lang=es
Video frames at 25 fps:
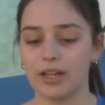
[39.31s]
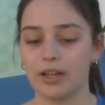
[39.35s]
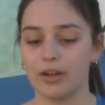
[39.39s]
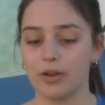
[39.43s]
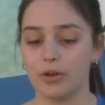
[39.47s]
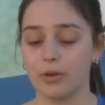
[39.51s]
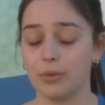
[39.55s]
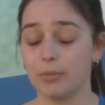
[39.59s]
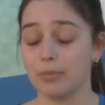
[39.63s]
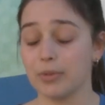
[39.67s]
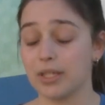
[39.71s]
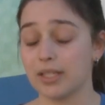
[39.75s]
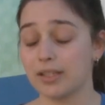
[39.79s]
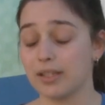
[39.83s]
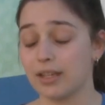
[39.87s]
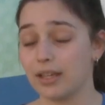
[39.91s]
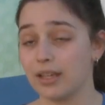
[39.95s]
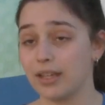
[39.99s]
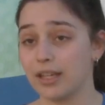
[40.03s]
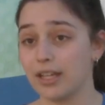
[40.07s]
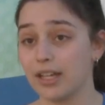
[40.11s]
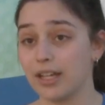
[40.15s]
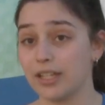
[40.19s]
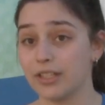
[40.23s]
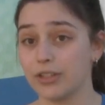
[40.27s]
con mis
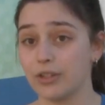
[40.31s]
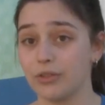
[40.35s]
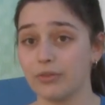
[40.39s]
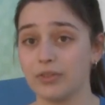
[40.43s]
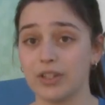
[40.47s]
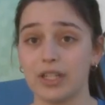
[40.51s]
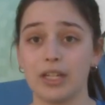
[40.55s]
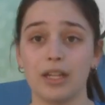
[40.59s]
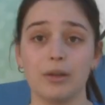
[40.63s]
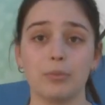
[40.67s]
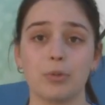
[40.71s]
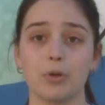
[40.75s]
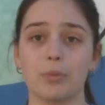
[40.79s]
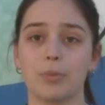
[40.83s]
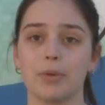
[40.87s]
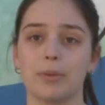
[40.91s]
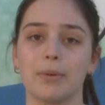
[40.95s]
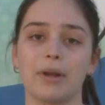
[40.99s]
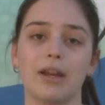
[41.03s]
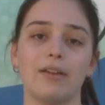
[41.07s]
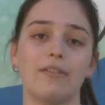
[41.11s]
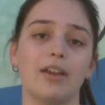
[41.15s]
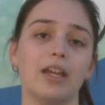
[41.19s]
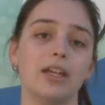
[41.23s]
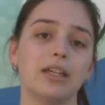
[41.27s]
seis años vine por
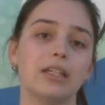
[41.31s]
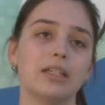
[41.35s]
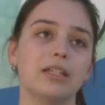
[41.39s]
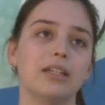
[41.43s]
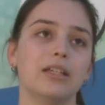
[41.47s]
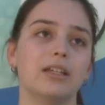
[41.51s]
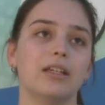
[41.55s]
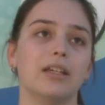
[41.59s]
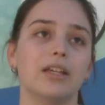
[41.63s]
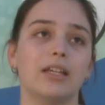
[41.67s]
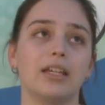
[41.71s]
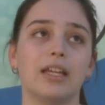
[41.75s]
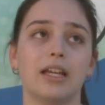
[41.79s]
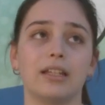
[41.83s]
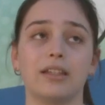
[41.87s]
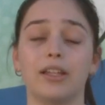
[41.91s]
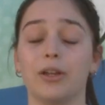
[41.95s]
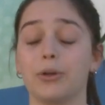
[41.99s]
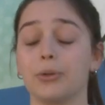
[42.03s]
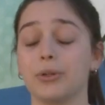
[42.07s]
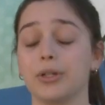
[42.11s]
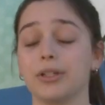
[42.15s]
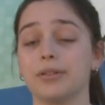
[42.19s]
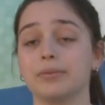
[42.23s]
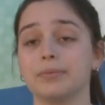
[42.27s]
primera vez y hasta
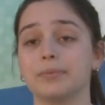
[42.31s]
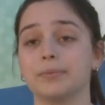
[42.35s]
ahora.